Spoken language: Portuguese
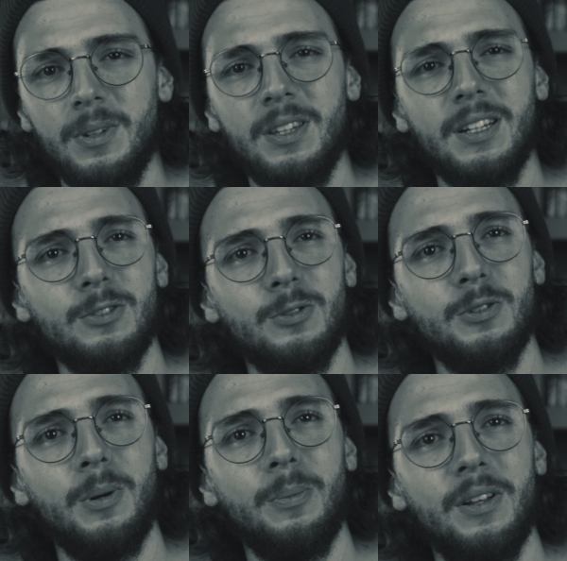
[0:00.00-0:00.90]

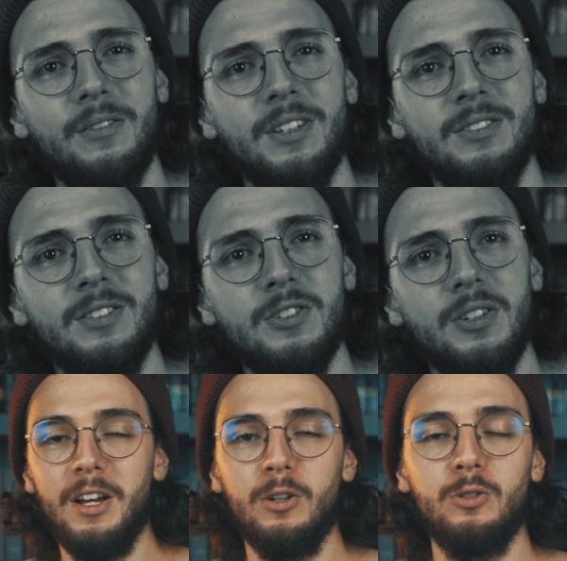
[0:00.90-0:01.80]
Intricações é uma palavra que
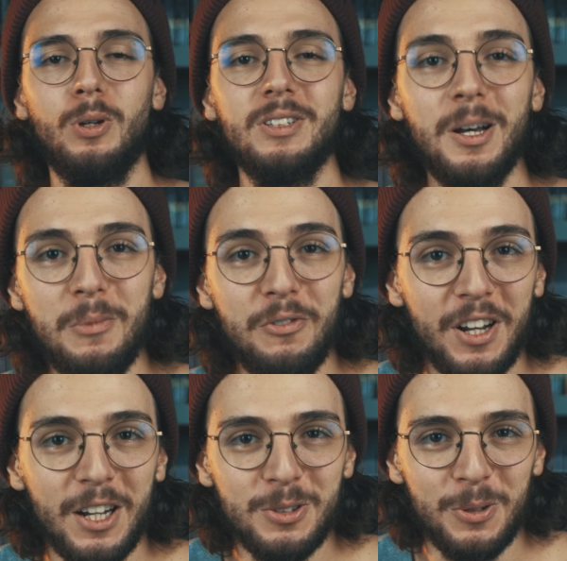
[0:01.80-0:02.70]
existe? Suas
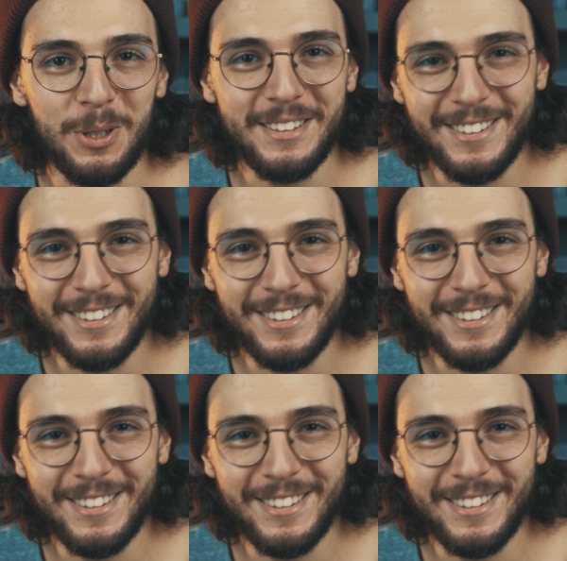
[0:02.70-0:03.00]
ramificações.